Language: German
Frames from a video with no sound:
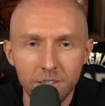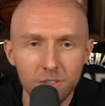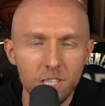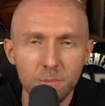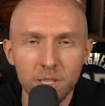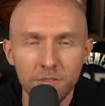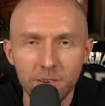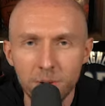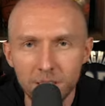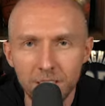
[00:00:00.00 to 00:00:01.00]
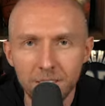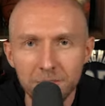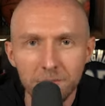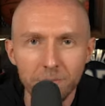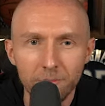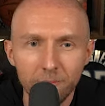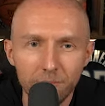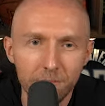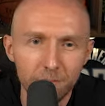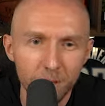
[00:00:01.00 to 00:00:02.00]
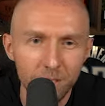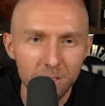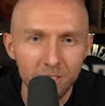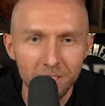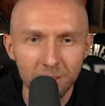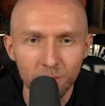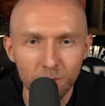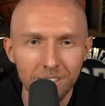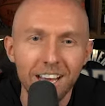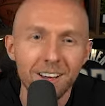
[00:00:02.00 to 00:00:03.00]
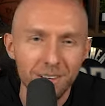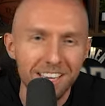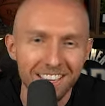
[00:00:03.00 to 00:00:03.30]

Ich Schieb ihn einfach mal dahin. Oder soll ich ihn da oben... Ah, okay.